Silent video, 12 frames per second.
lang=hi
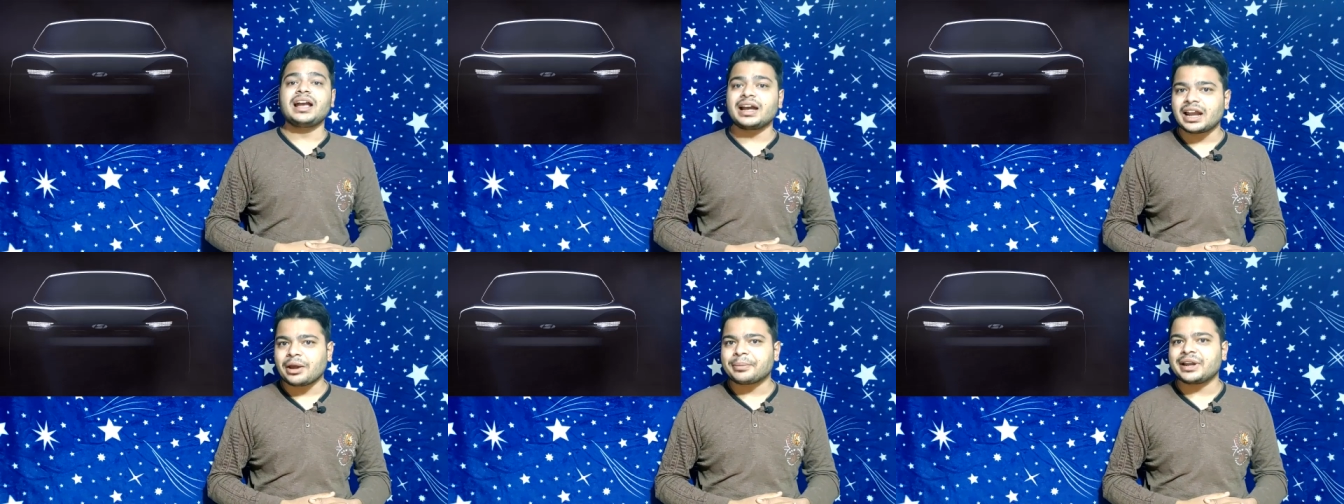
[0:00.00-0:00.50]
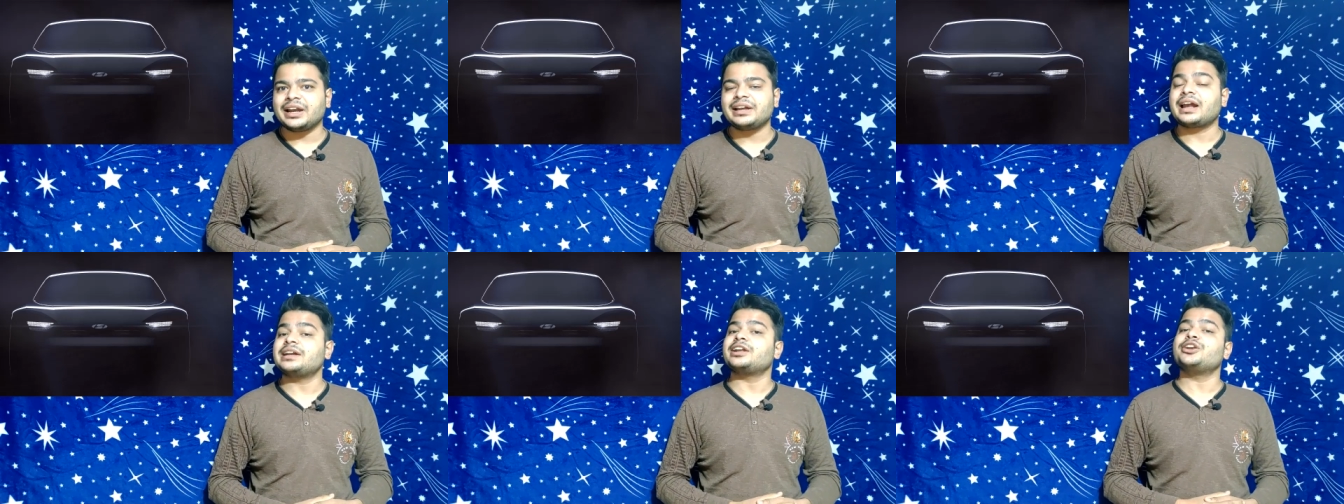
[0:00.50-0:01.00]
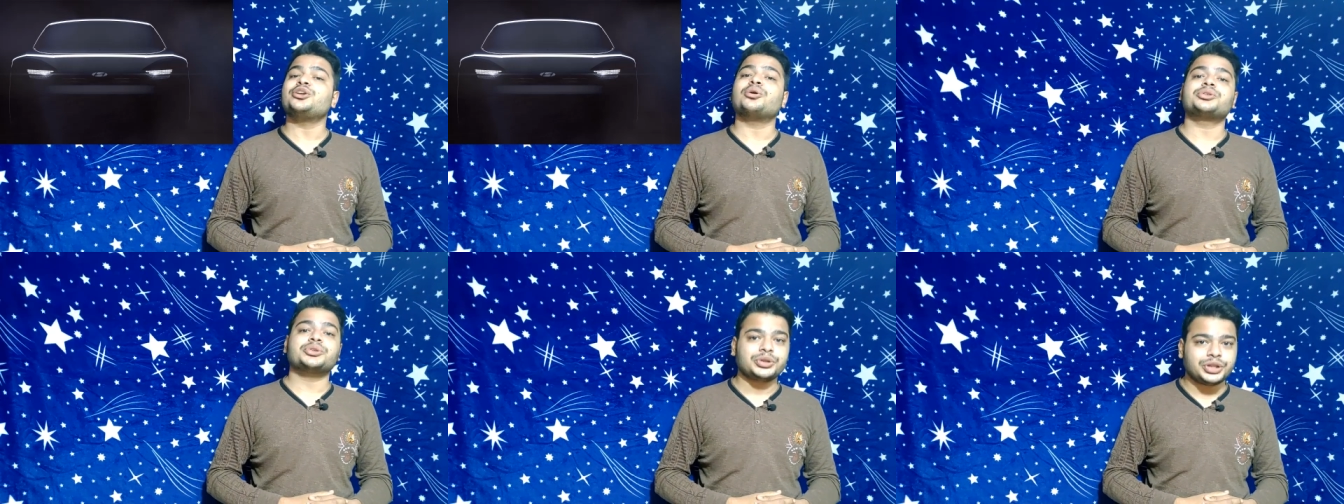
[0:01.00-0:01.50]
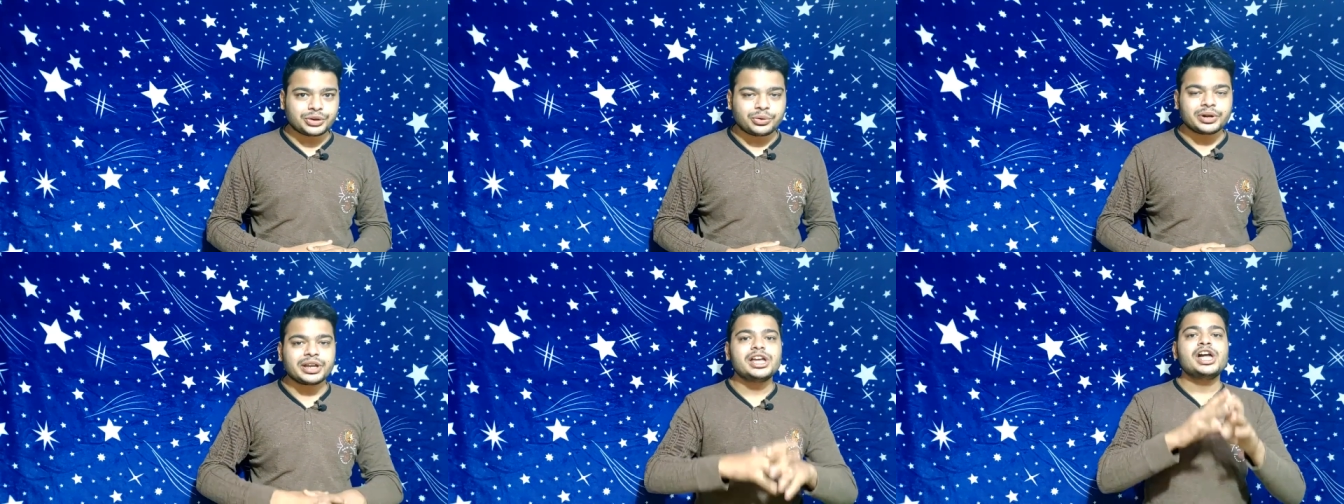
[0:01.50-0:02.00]
अगर आप ग्रैंड आई टेन न्योस को
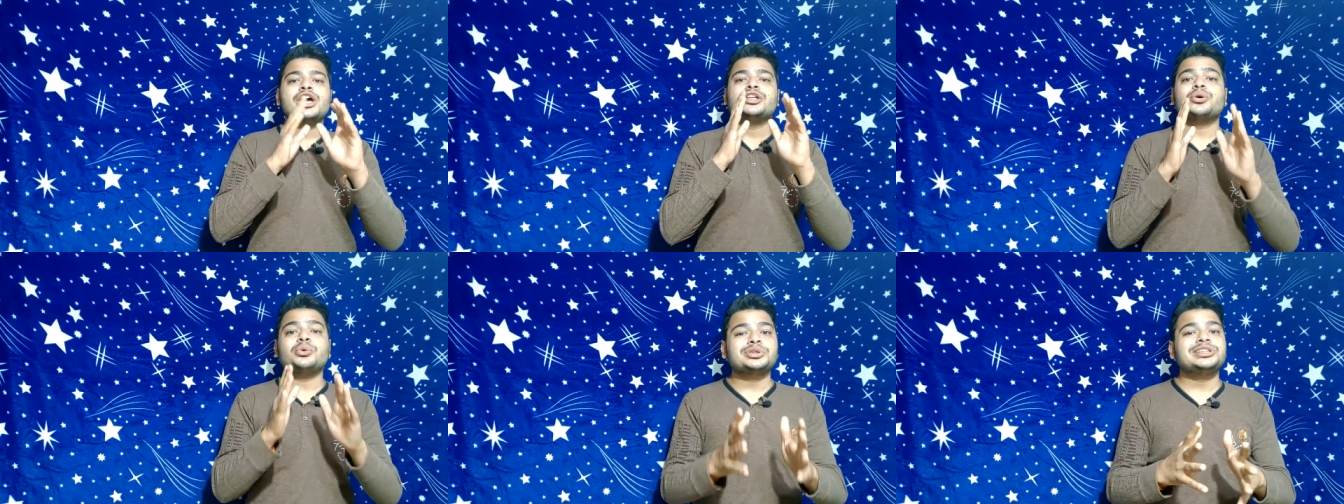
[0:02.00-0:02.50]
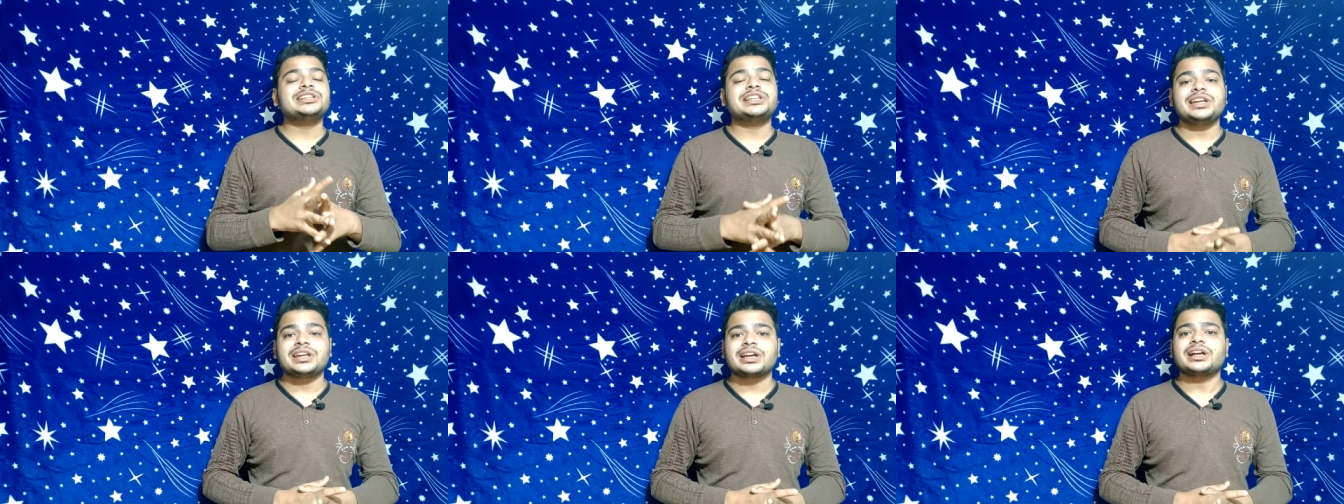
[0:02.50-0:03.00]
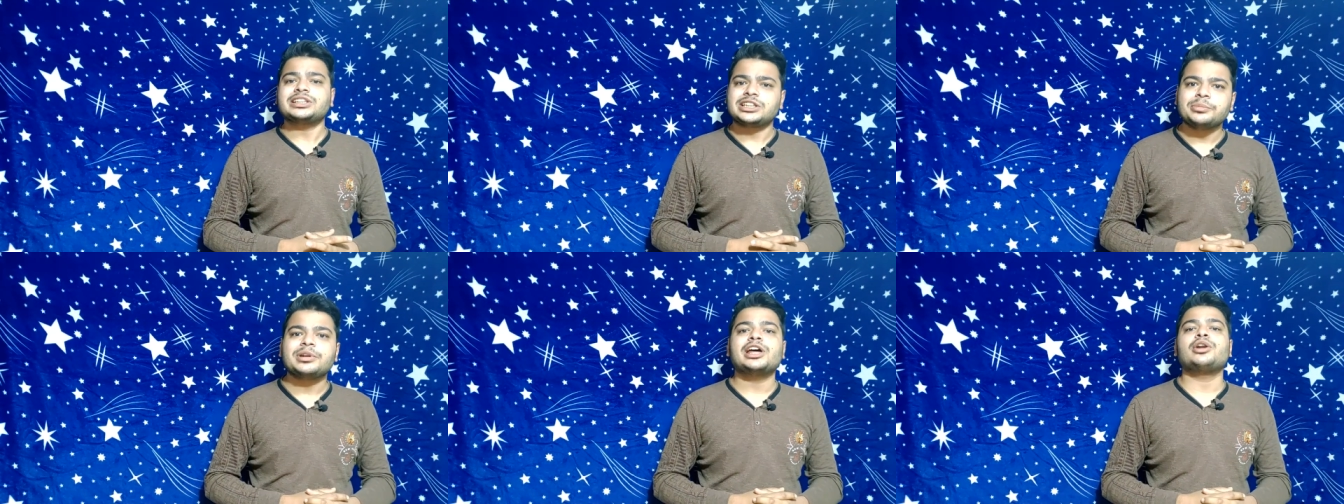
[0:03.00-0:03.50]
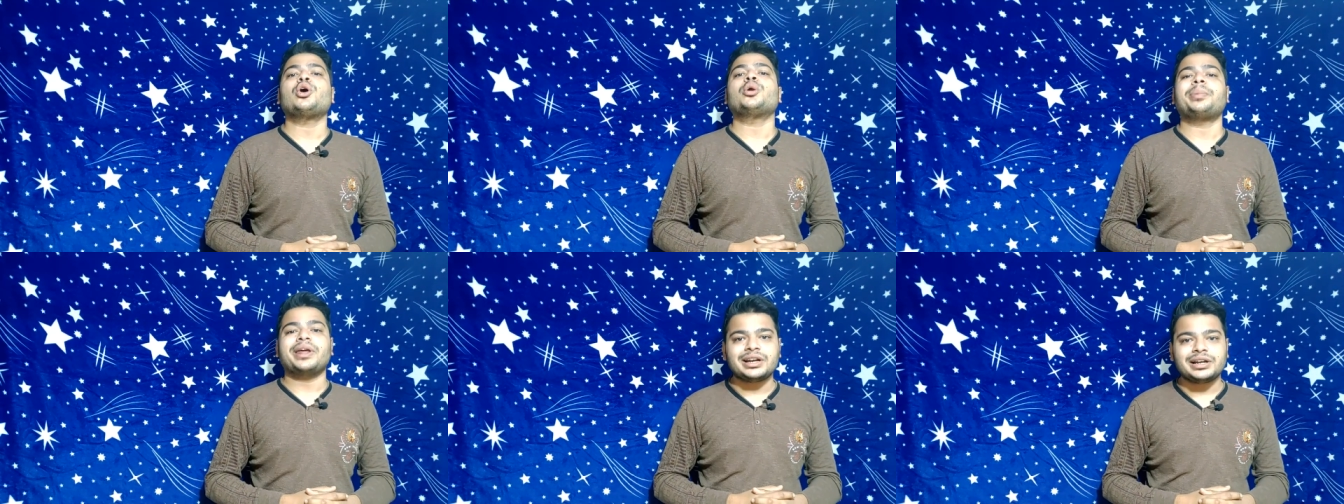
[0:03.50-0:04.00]
देखोगे तो उसी तरीके का सिमिलर
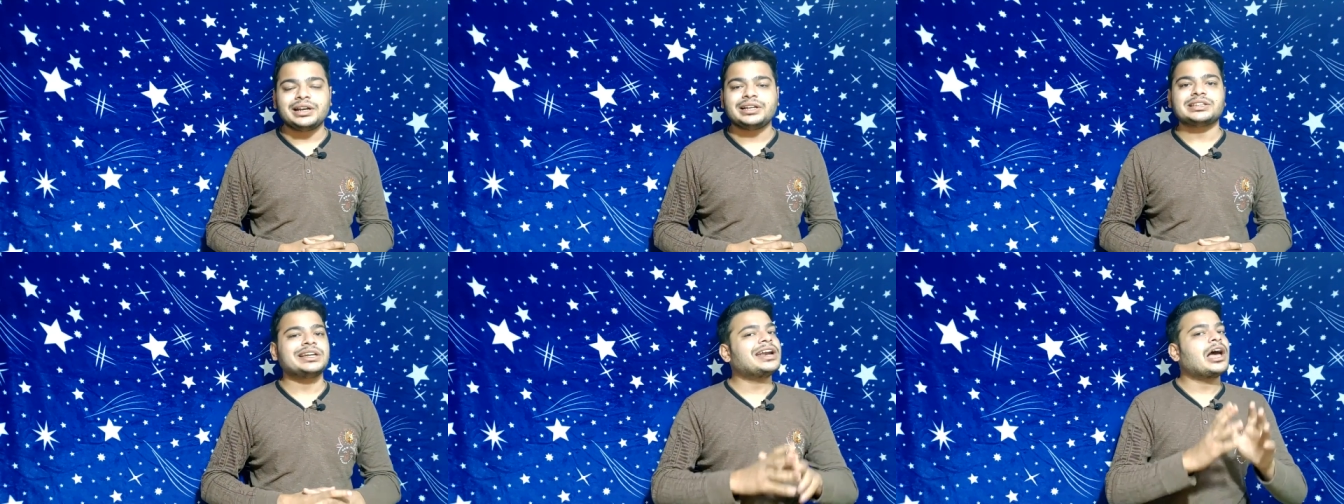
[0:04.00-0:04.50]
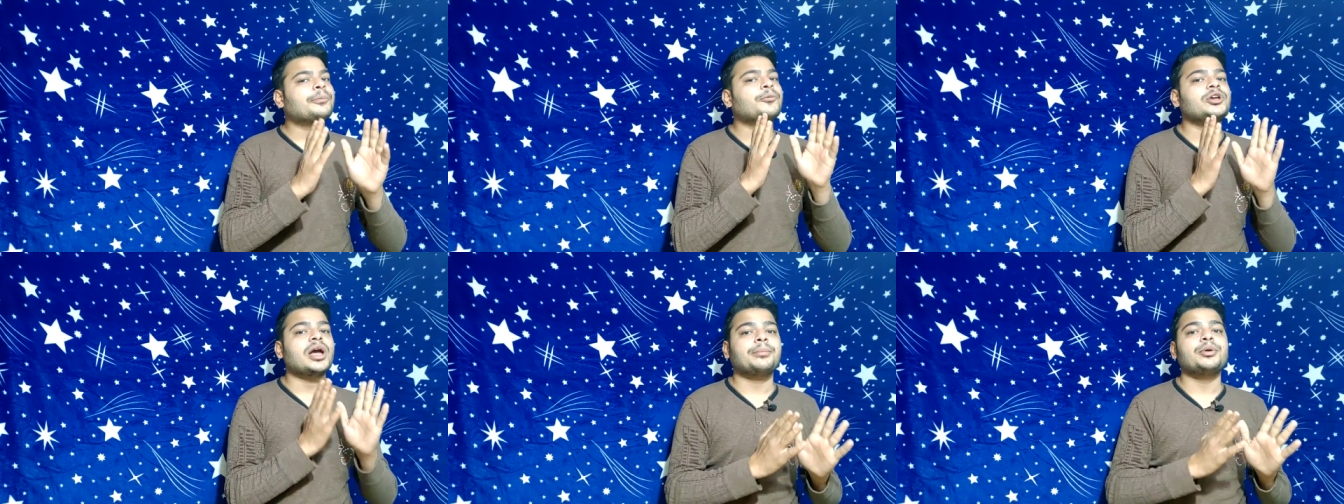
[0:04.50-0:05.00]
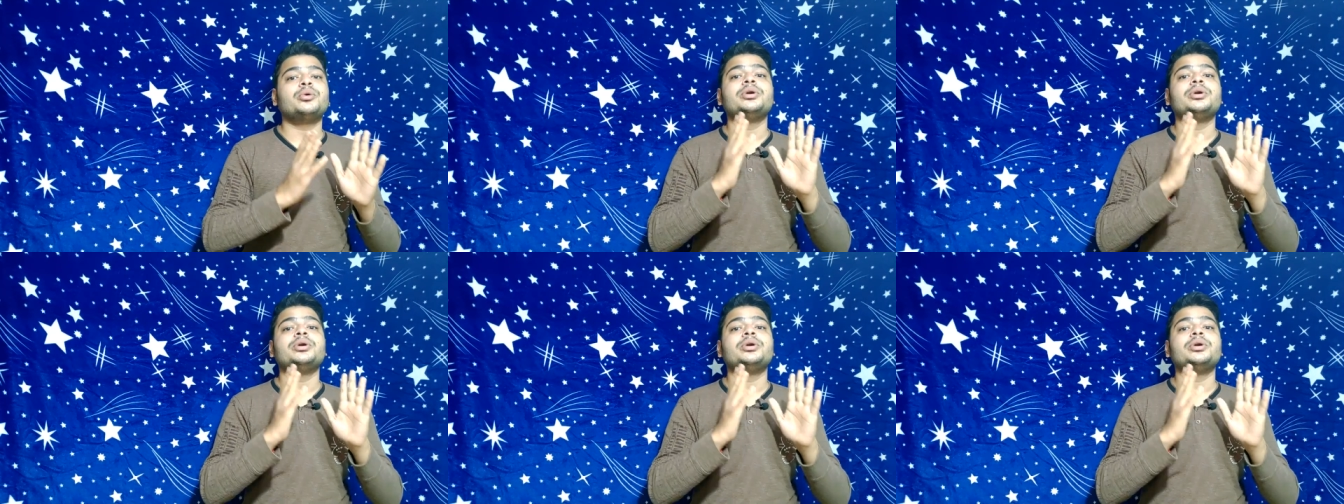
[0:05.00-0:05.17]
और पैरल डिज़ाइन आपको यहाँ पे